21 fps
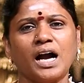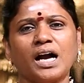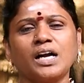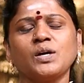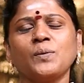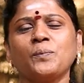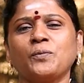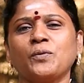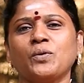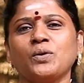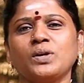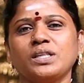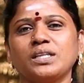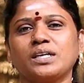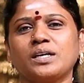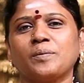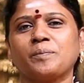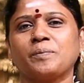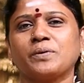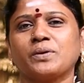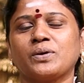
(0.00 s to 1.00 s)
அங்கே
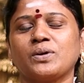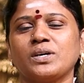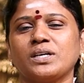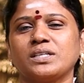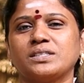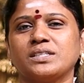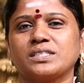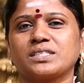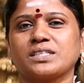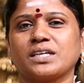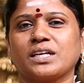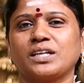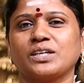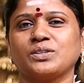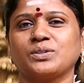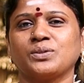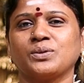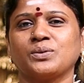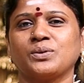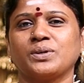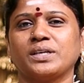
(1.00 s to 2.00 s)
போனதுக்கப்புறம் அந்த
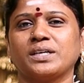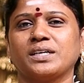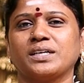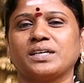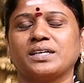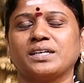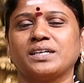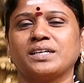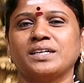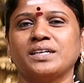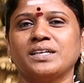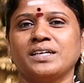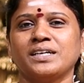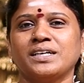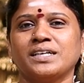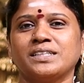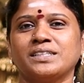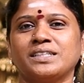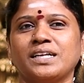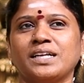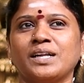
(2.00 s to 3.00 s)
ஸ்தலத்தோட
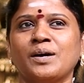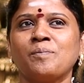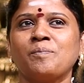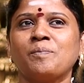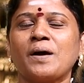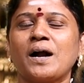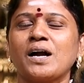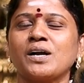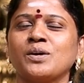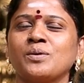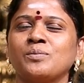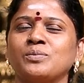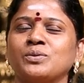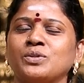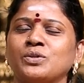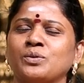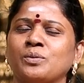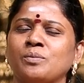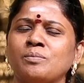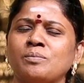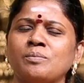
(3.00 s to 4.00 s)
இதெல்லாம்
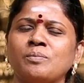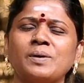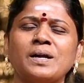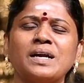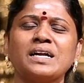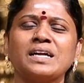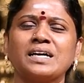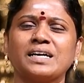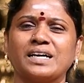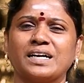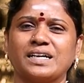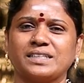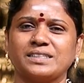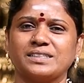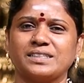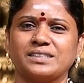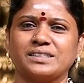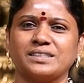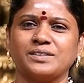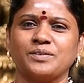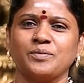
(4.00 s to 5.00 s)
பார்க்கும்போது ரொம்ப அழகாக
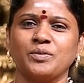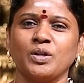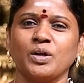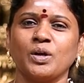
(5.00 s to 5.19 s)
இருந்தது